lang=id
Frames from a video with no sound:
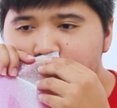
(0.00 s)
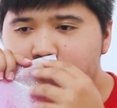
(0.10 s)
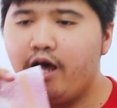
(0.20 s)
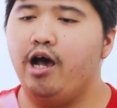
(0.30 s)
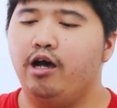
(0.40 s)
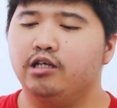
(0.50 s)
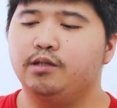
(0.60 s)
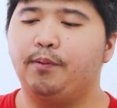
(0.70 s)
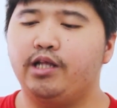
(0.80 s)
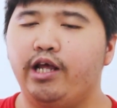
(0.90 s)
Nah,
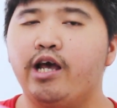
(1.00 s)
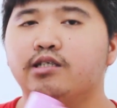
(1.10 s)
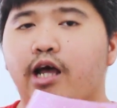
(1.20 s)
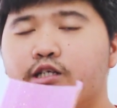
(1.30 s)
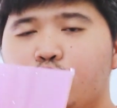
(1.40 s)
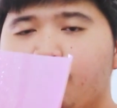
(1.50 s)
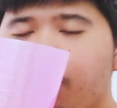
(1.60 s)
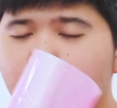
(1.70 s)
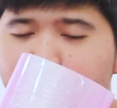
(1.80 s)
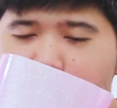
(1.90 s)
seperti ini yang saya cium
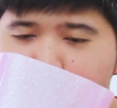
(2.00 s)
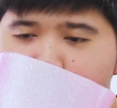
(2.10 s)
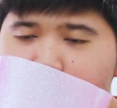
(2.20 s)
barusan,